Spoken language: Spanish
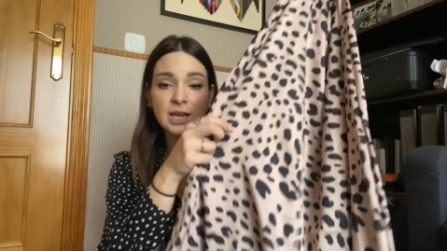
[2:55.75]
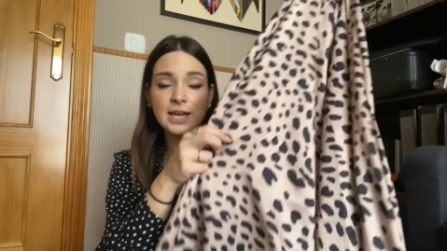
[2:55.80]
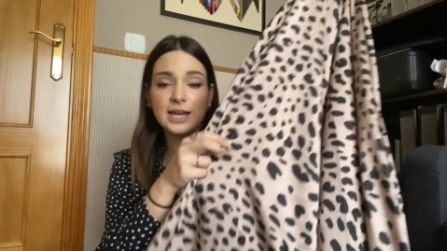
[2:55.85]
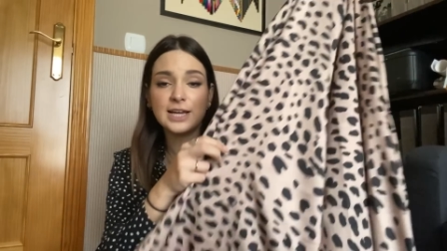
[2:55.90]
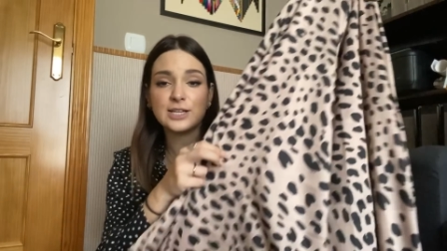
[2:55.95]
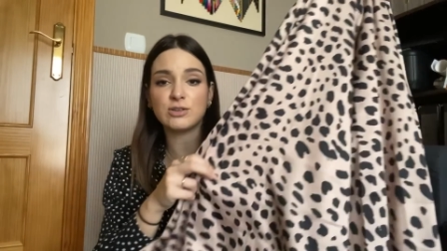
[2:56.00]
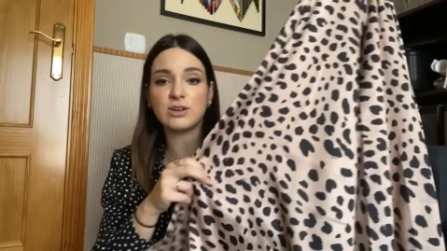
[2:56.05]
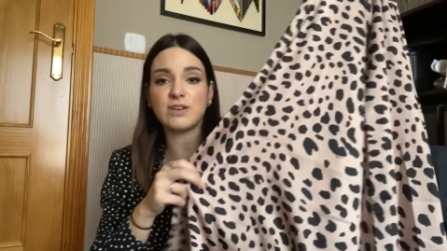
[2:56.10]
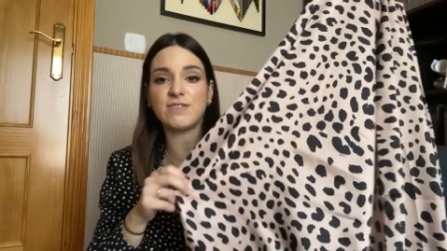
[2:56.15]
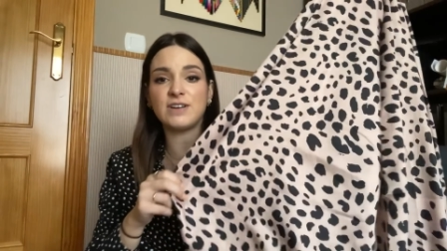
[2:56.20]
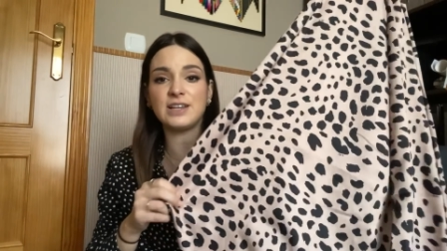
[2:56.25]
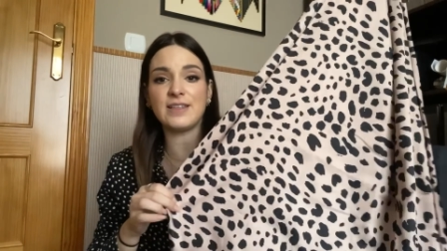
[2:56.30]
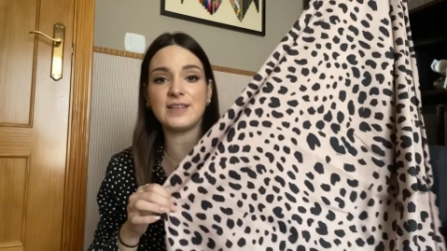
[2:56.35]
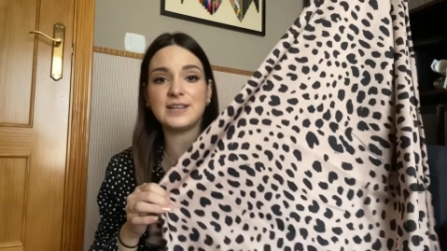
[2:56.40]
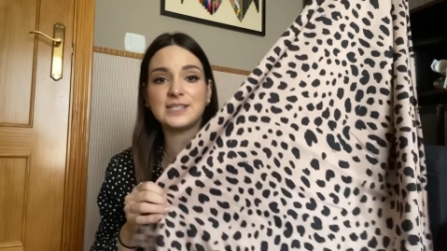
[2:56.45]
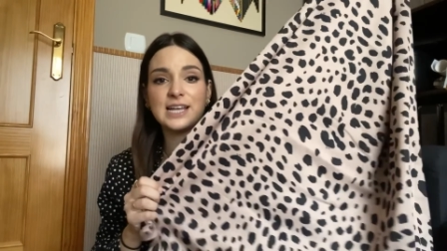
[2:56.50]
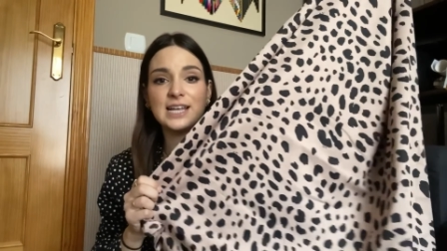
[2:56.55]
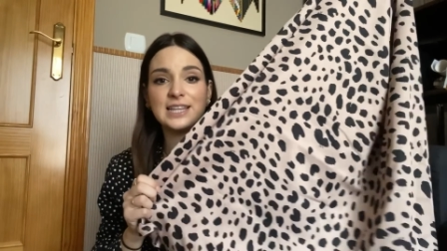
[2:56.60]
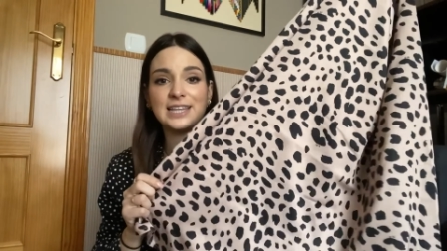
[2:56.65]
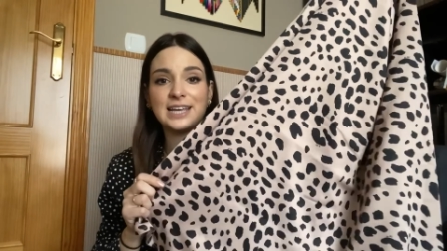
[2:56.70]
Es una falda de
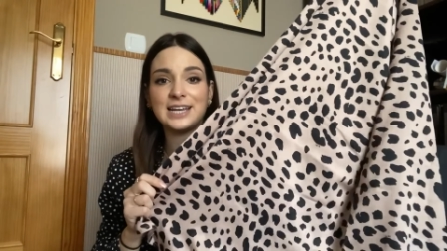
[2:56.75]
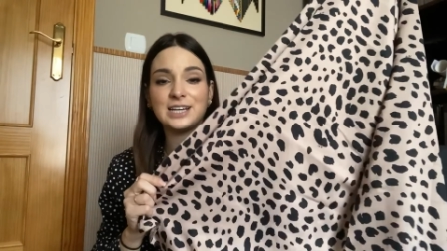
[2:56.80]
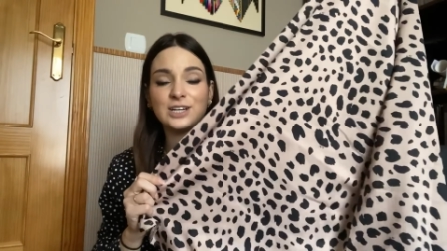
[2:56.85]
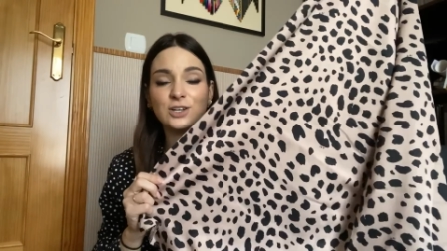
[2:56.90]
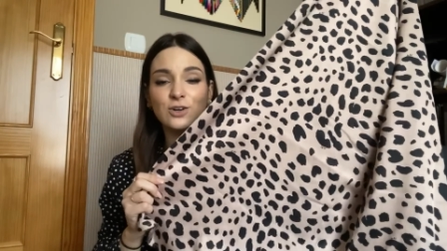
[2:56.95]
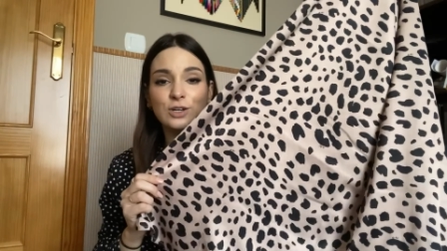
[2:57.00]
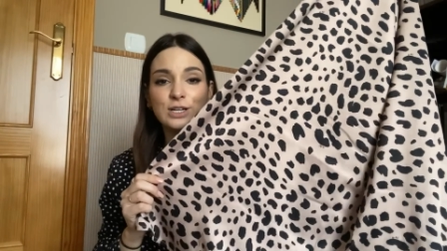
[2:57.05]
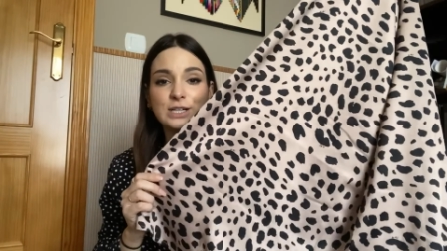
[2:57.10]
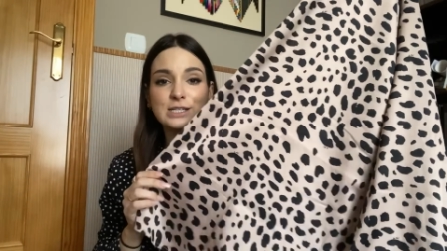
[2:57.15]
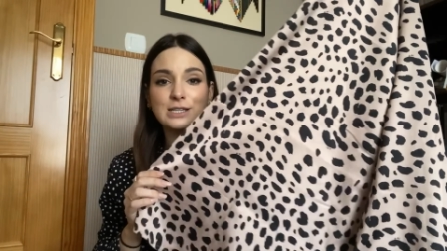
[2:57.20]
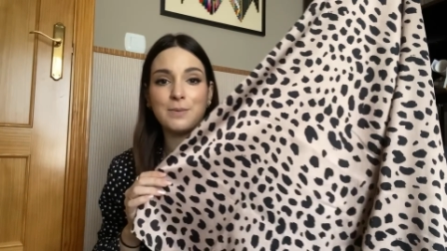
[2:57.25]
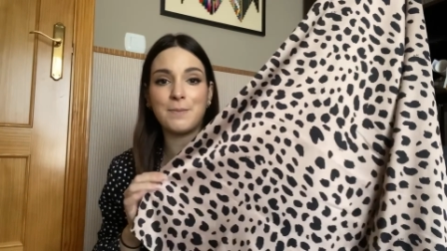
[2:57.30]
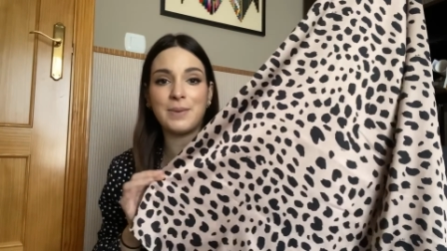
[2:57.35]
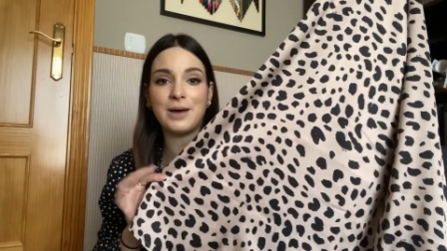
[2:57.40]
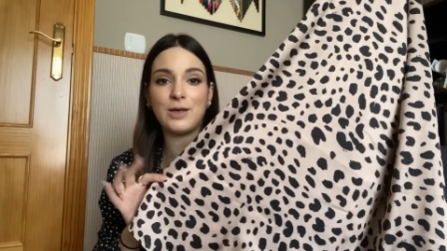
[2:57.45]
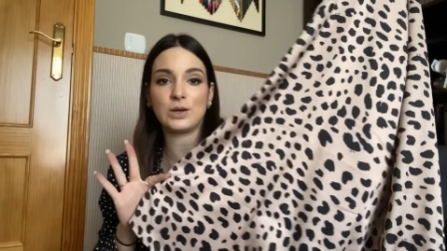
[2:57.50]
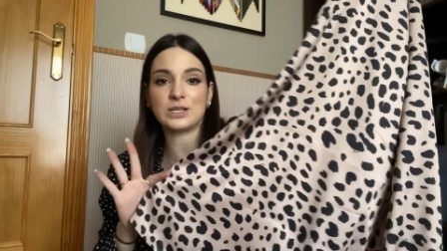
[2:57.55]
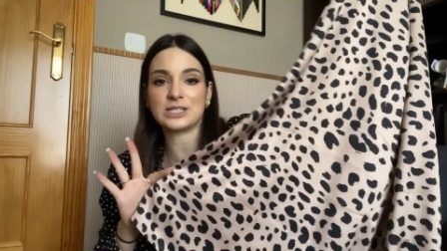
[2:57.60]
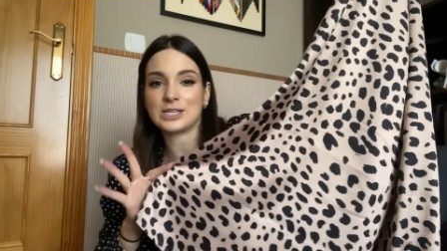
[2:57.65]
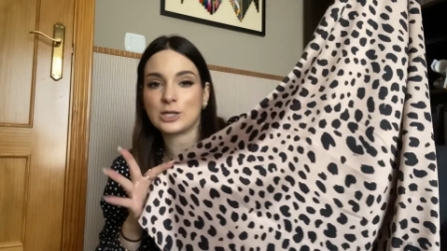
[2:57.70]
satén con
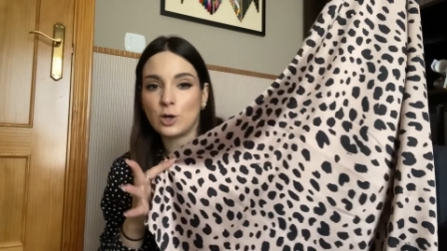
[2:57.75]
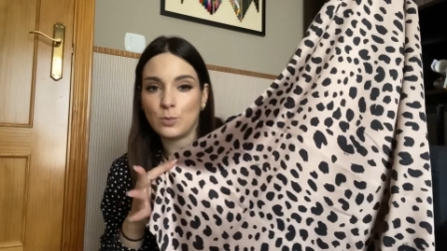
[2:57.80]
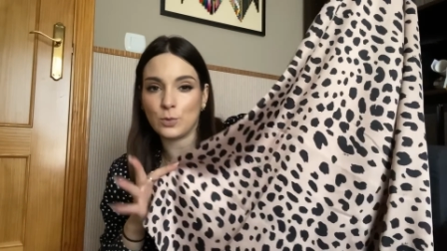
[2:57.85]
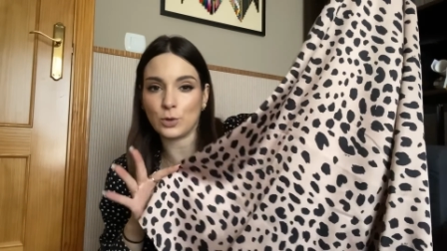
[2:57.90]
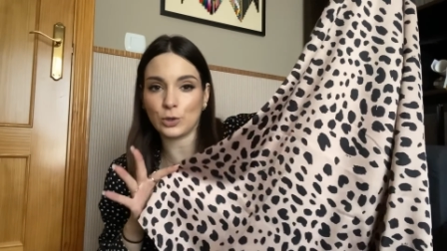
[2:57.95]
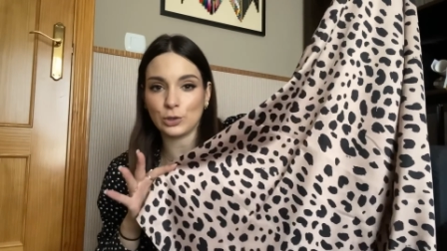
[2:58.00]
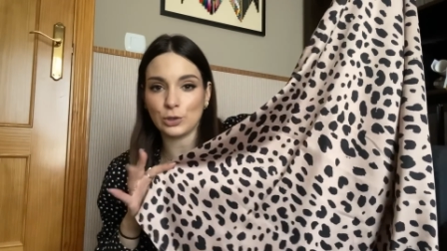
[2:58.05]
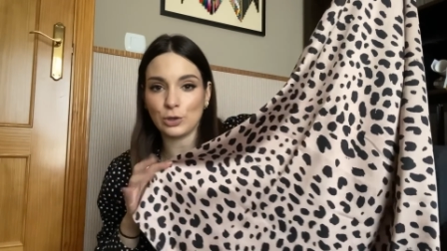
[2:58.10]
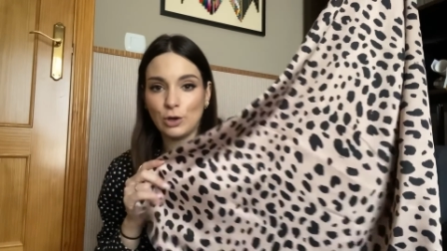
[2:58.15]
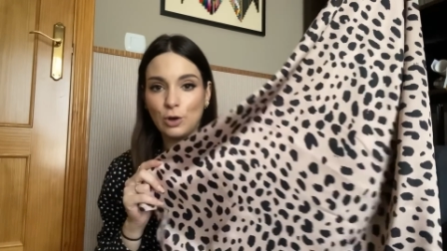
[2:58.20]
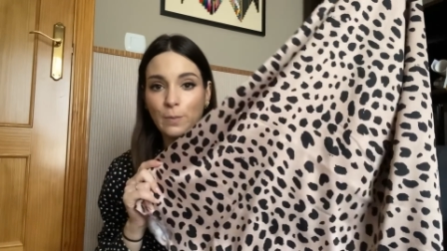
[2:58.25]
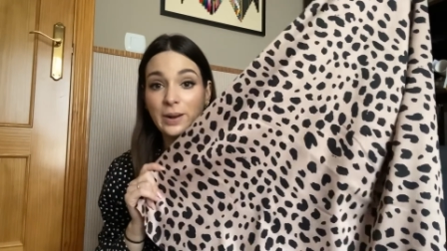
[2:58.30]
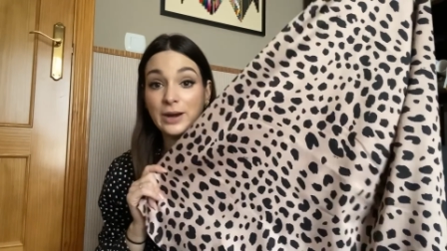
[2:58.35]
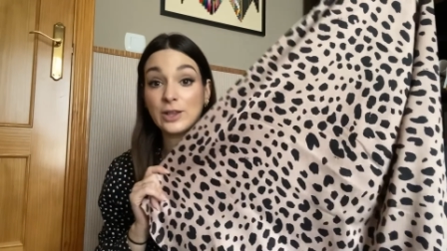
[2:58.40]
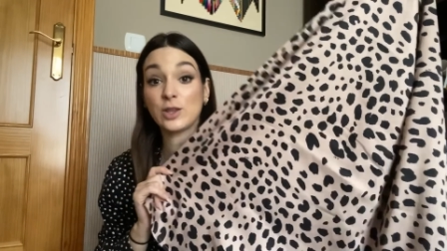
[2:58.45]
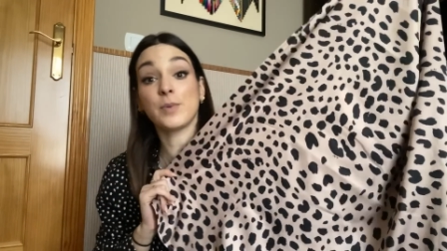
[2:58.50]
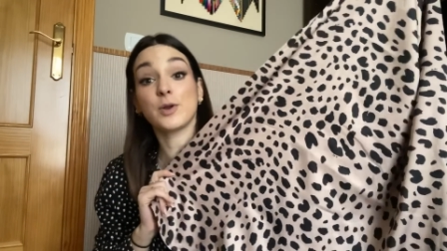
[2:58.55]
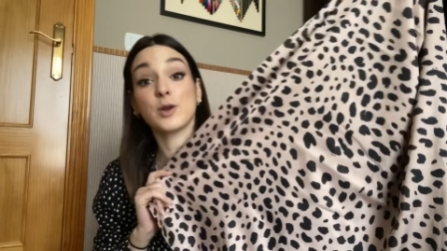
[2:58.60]
estampado así como rollo leopardo,